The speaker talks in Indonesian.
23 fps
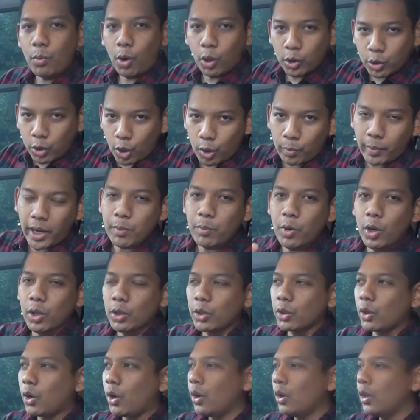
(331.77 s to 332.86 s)
motor main
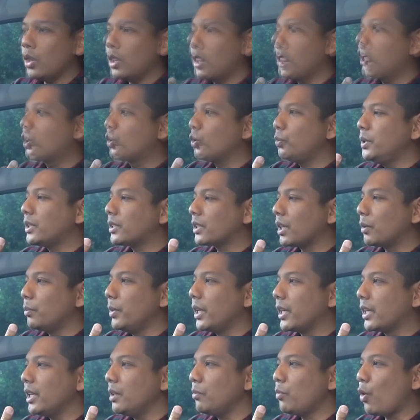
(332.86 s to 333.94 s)
motong itu bisa
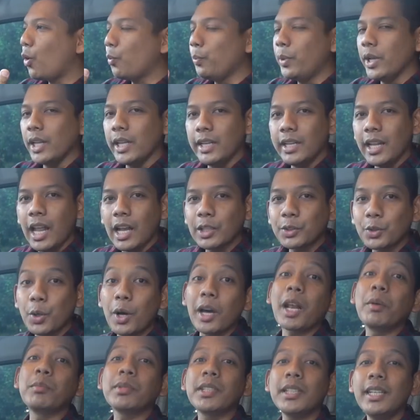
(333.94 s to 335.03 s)
bikin mobil ini langsung
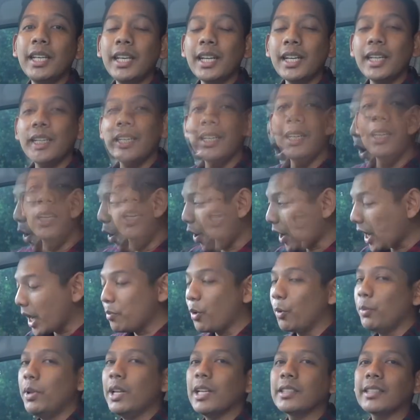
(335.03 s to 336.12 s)
rem sendiri oke
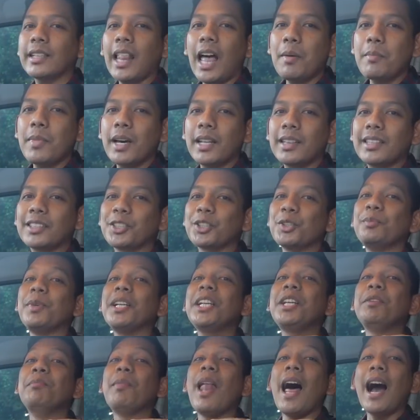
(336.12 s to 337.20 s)
mobilnya selamat,
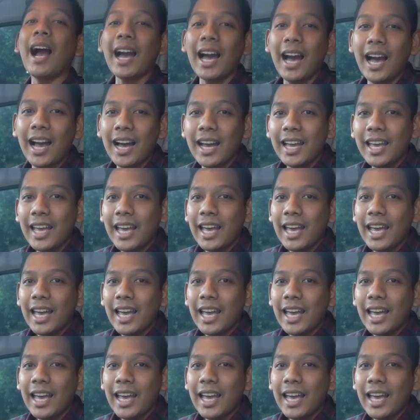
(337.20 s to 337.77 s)
cuman di belakang